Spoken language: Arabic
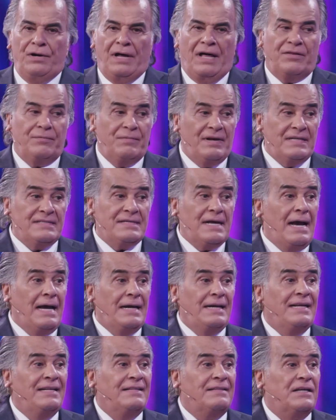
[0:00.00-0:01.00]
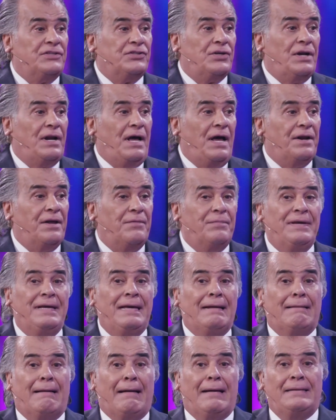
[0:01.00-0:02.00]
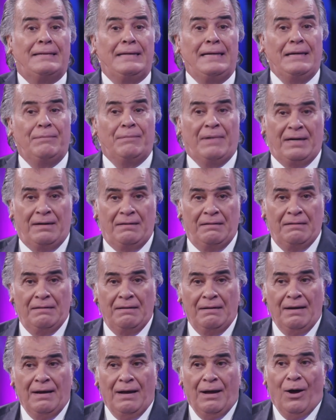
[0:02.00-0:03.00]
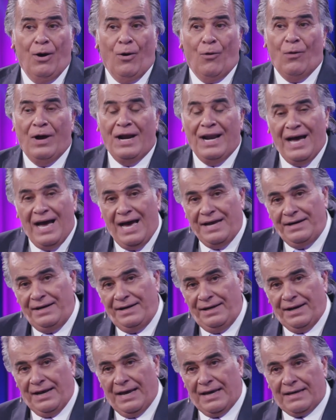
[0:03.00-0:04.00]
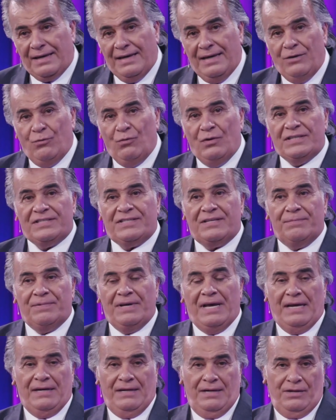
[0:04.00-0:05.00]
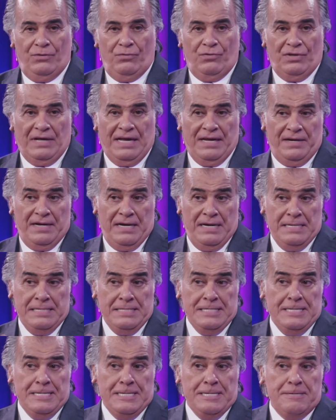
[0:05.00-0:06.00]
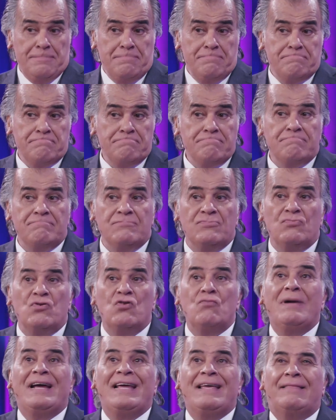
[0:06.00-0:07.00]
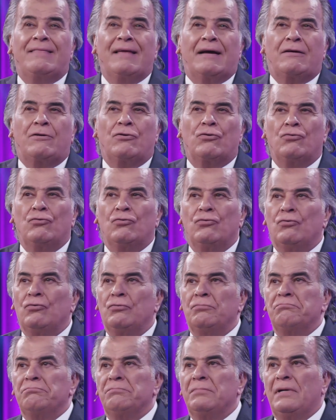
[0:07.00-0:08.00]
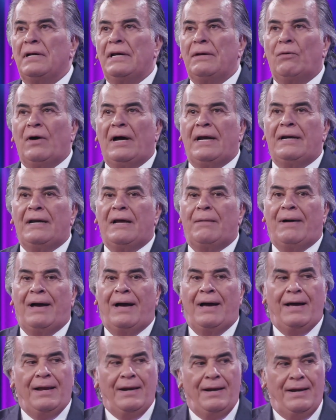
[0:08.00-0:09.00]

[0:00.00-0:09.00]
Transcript: ناظم الغزالي انتشر عربيا قديما والآن العراقيين والاستبيان اللي انا مو ما يتذكرون وإنما